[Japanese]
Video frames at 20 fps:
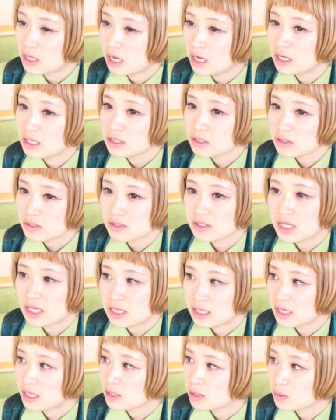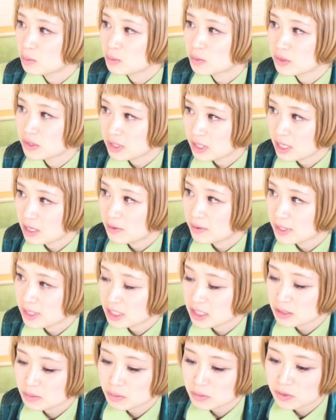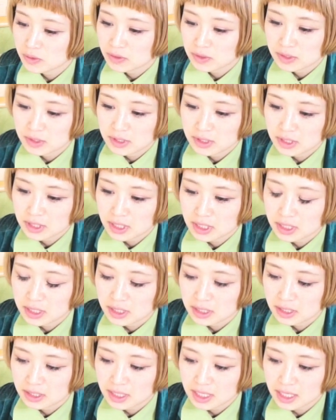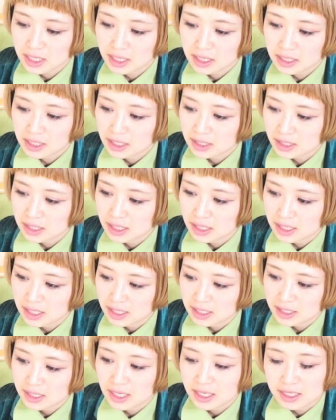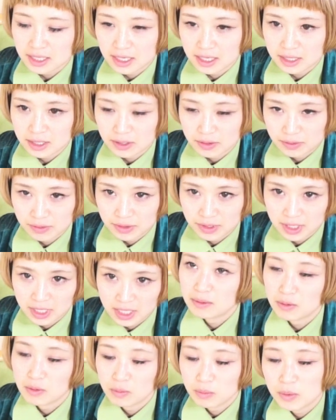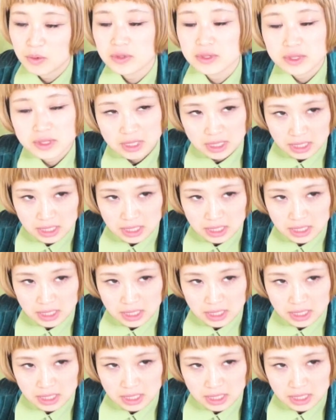あそうなんだと思って私もなんか機会があったらやりたいなっていうふうに思っ